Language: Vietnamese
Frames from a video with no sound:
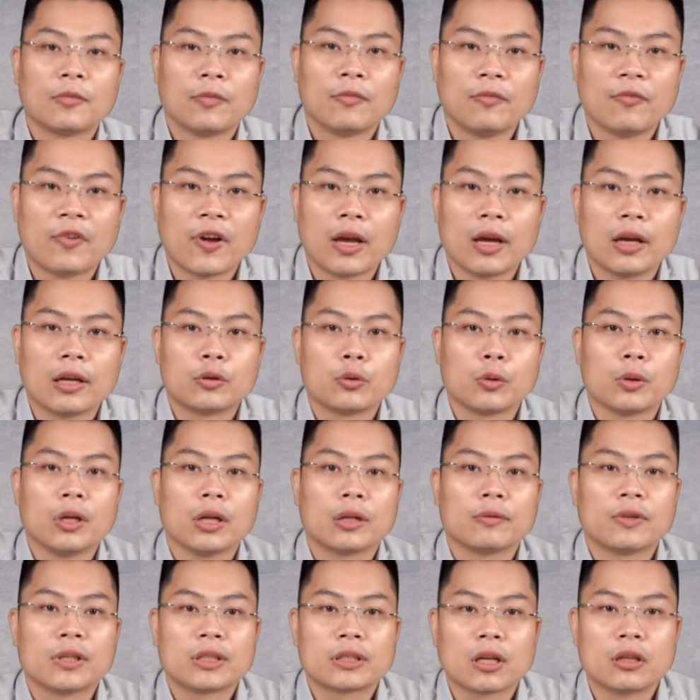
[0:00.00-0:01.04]
Về thủy
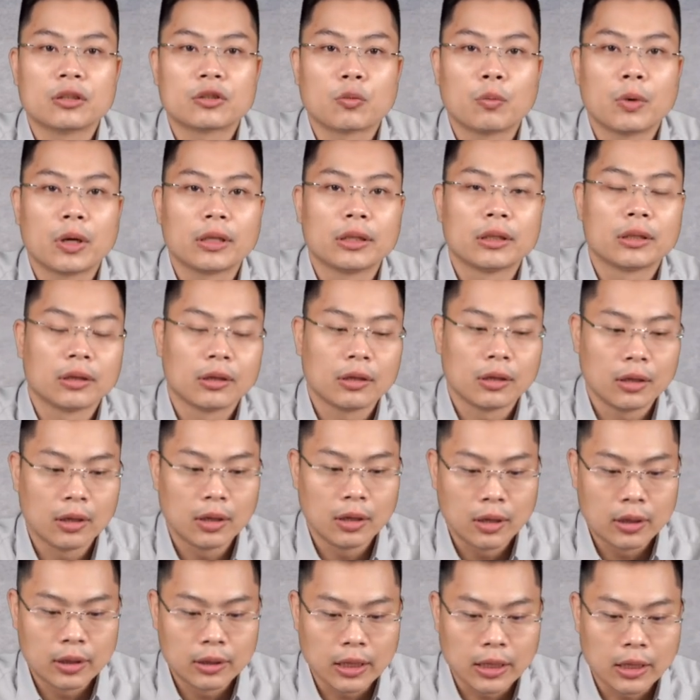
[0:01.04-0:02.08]
điện Vĩnh Sơn Sông Hinh
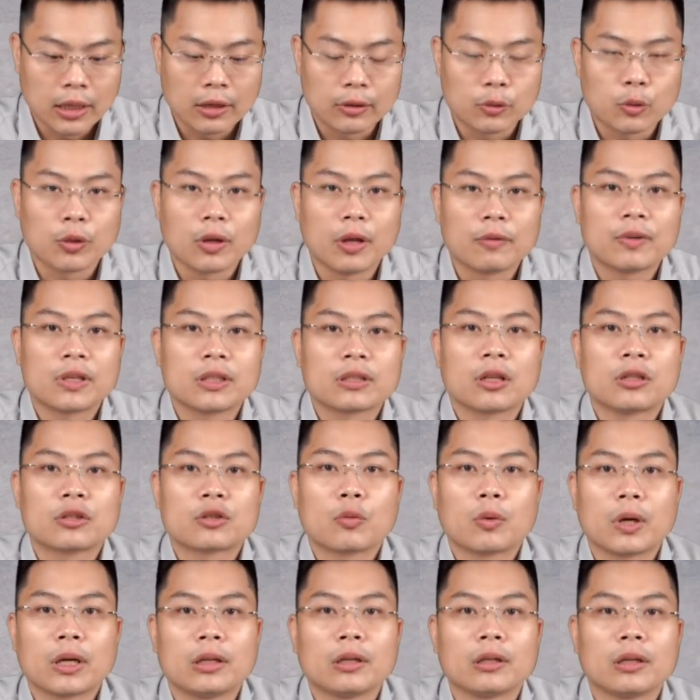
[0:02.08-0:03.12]
thì thủy điện Vĩnh Sơn
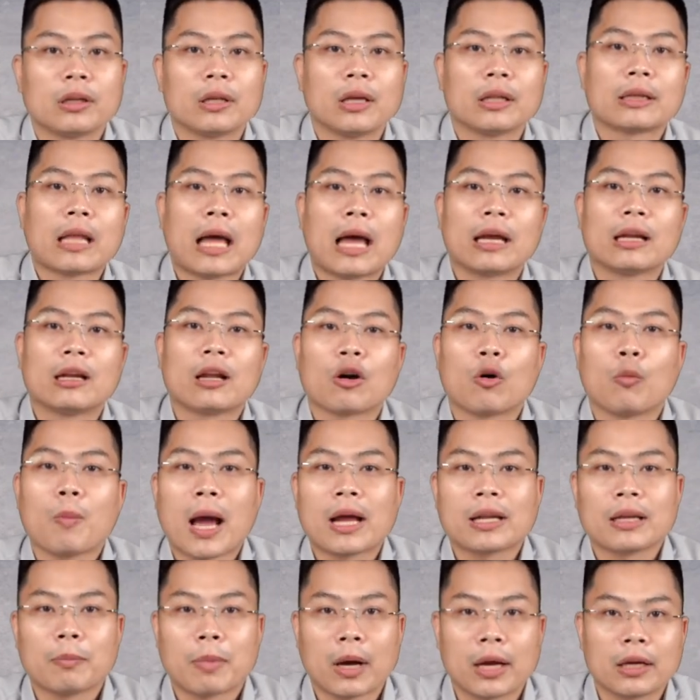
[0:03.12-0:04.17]
Sông Hinh hiện tại là có
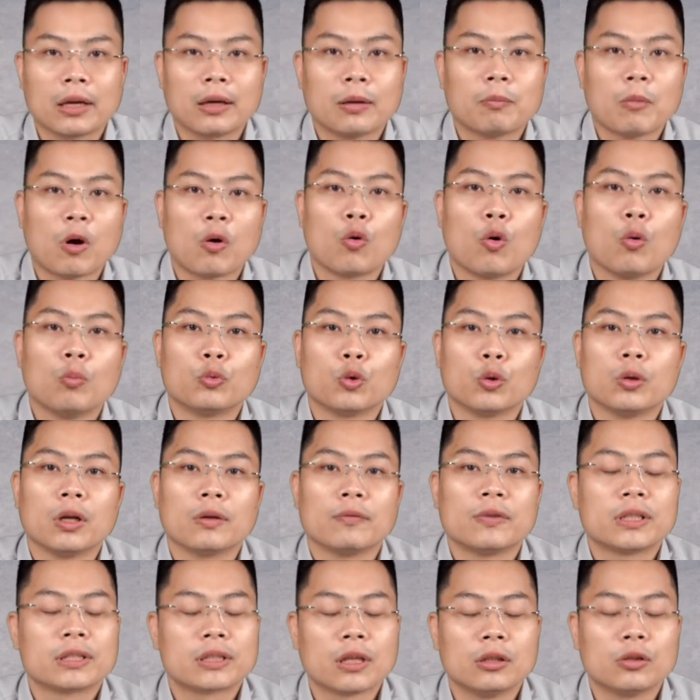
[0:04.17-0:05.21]
3 nhà máy bao gồm thủy điện
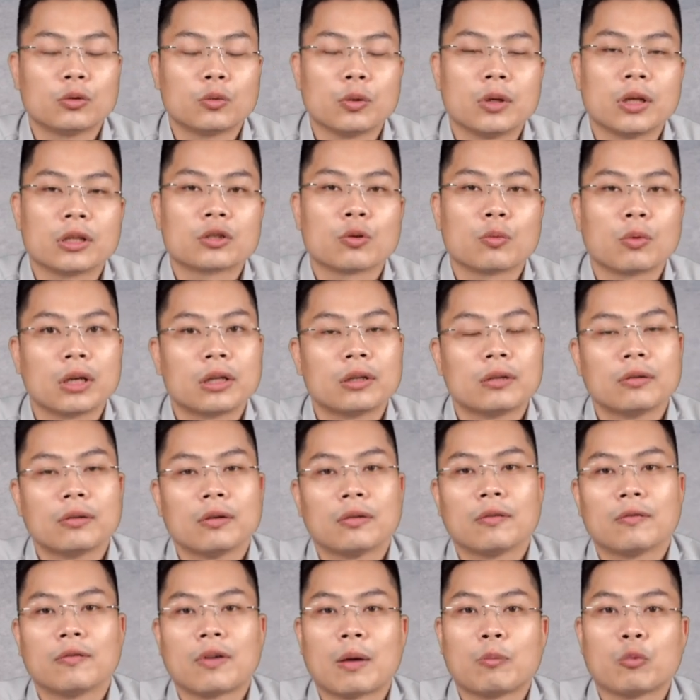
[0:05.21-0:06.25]
Vĩnh Sơn, thủy điện Sông Hinh
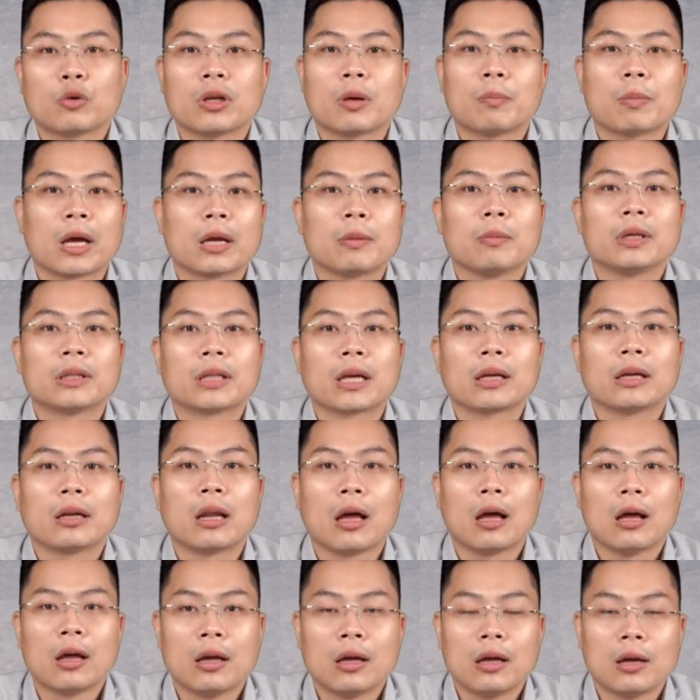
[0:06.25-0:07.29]
và một nhà máy mới thành
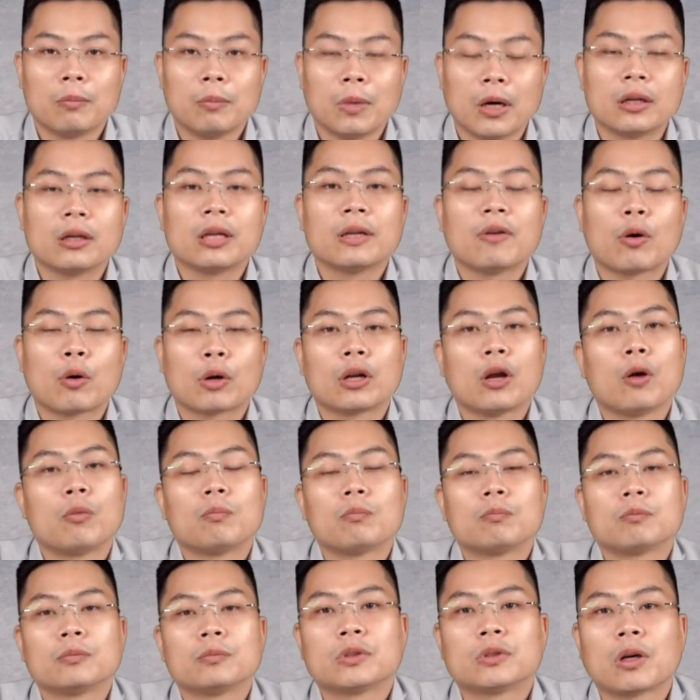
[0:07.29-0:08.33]
mới đi vào hoạt động
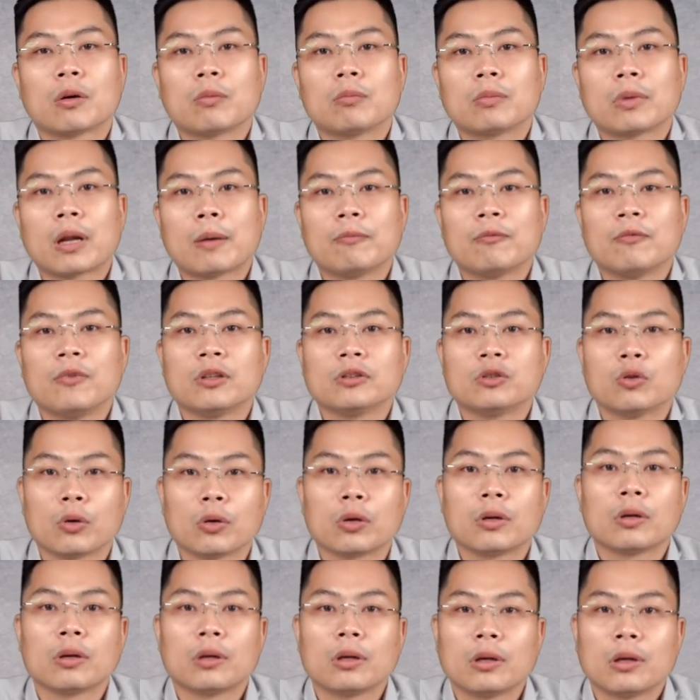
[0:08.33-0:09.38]
trong năm vừa
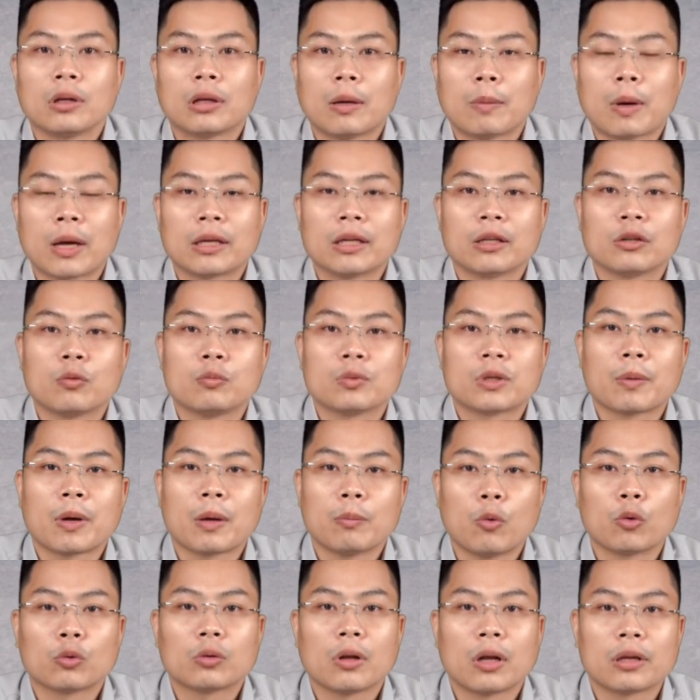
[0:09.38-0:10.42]
rồi năm
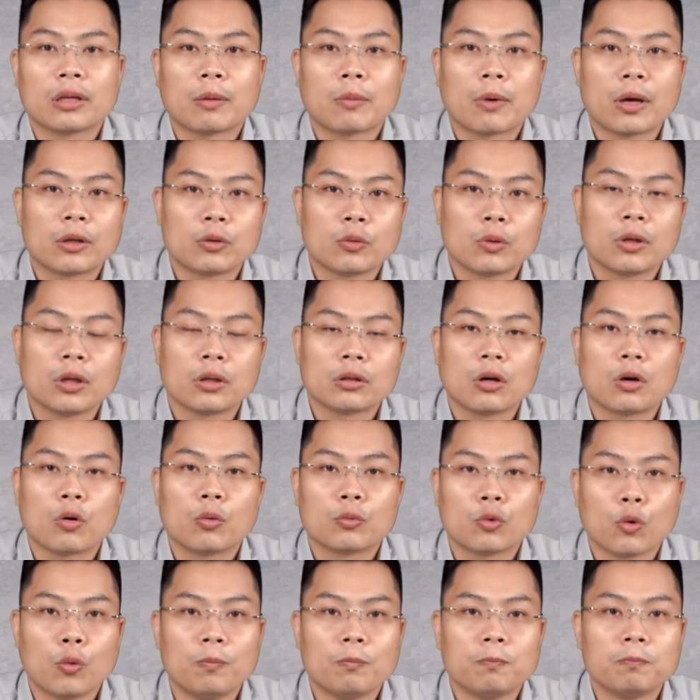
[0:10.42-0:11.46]
2021 là nhà máy thủy điện Thượng
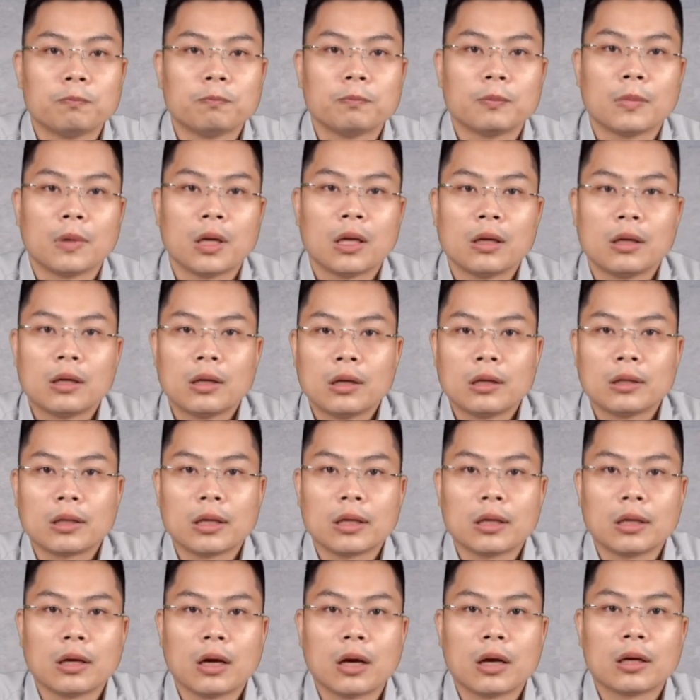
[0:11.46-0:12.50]
Công Tum.
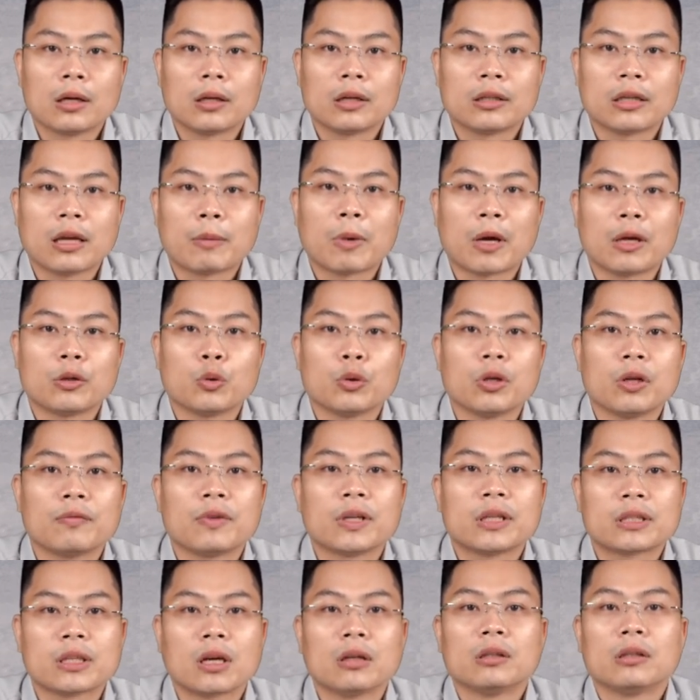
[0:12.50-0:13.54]
Thì à, nhà máy thủy điện
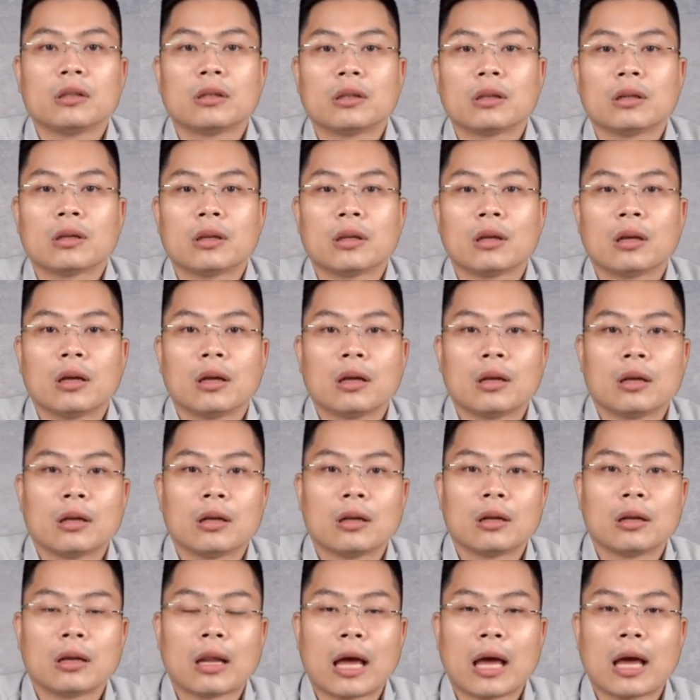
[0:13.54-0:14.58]
Vĩnh Sơn
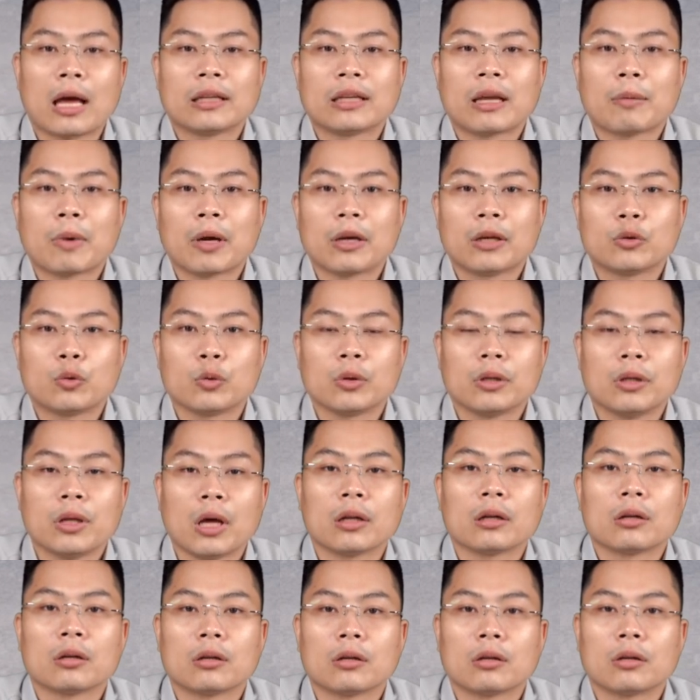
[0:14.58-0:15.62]
là nhà máy thủy
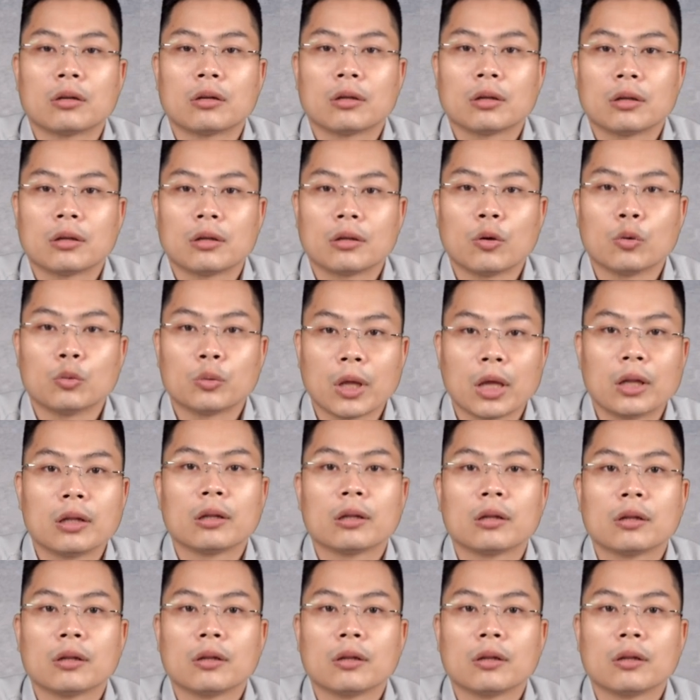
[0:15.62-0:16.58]
điện đầu tiên.